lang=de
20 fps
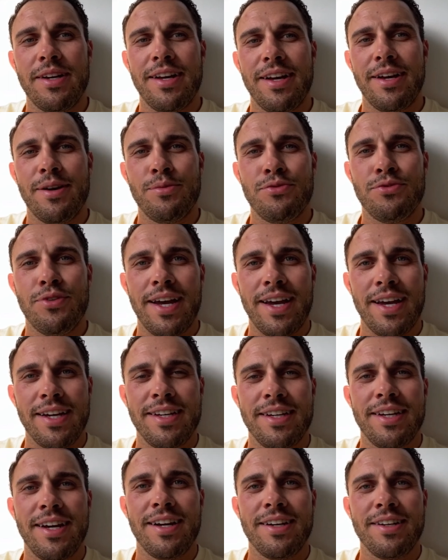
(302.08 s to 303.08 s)
ähm, feiern
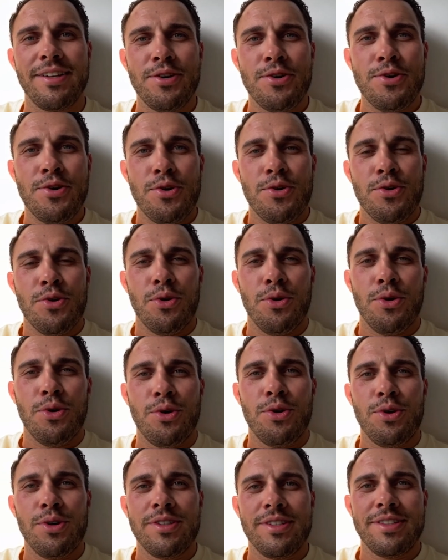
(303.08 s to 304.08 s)
gegangen.
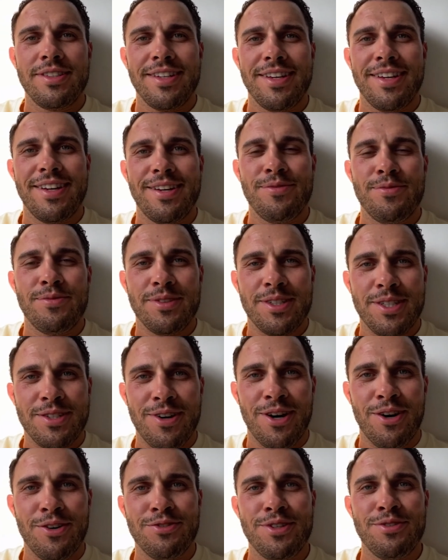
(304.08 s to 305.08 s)
Und ähm,
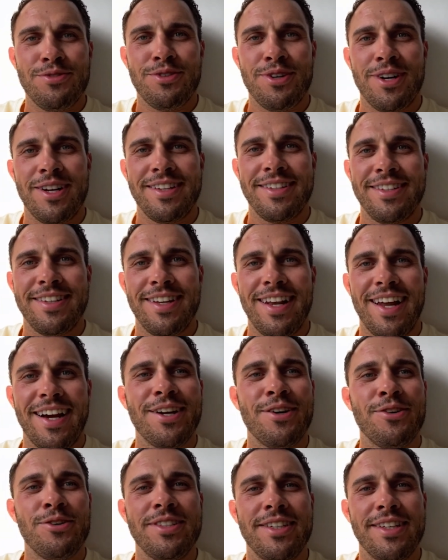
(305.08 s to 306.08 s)
es war auf jeden Fall eine
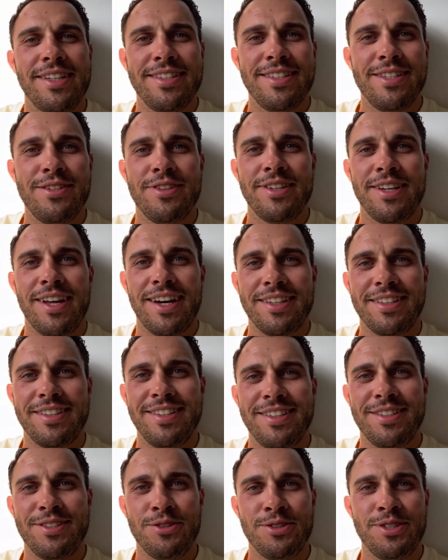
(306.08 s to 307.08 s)
lange, intensive Nacht,
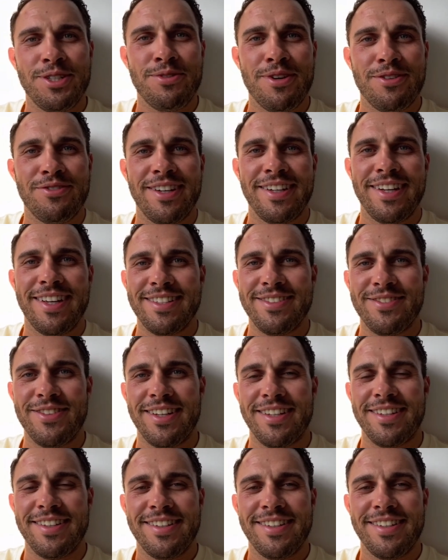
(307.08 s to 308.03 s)
die ich so nicht mehr vergessen werde.